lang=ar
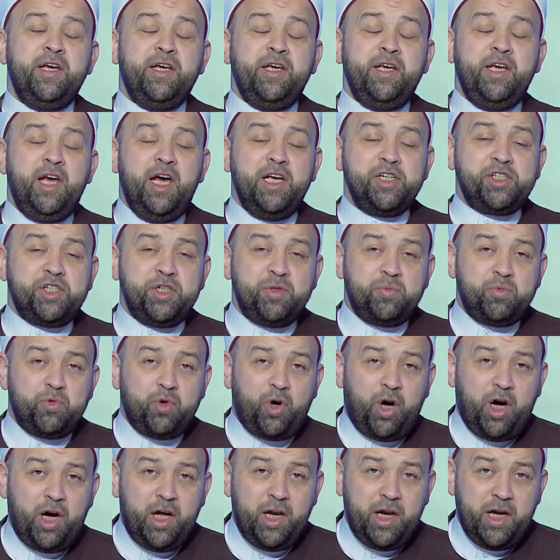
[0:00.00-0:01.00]
يجب
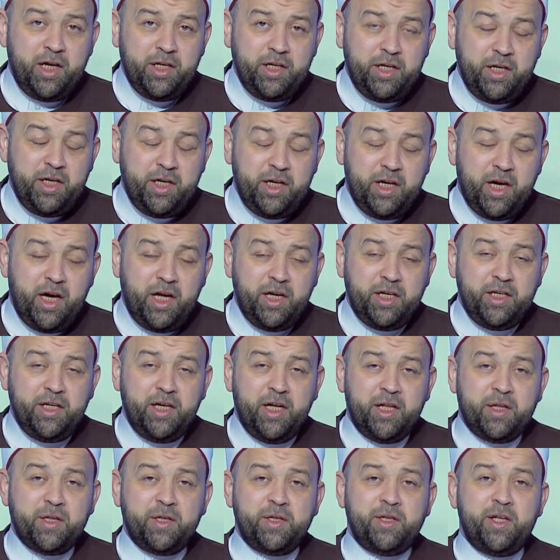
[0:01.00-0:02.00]
عليه أن
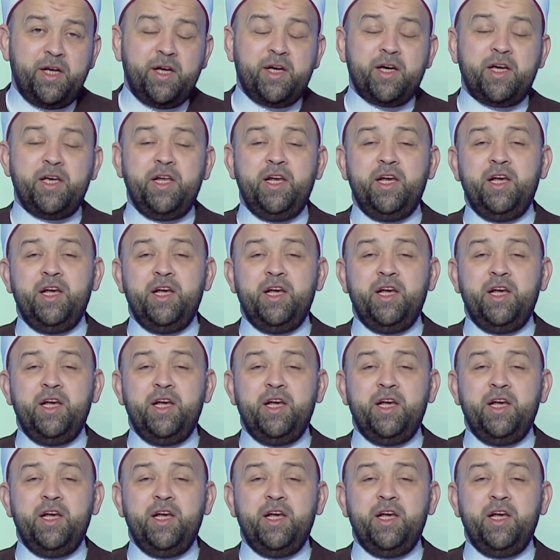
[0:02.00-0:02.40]
يتقي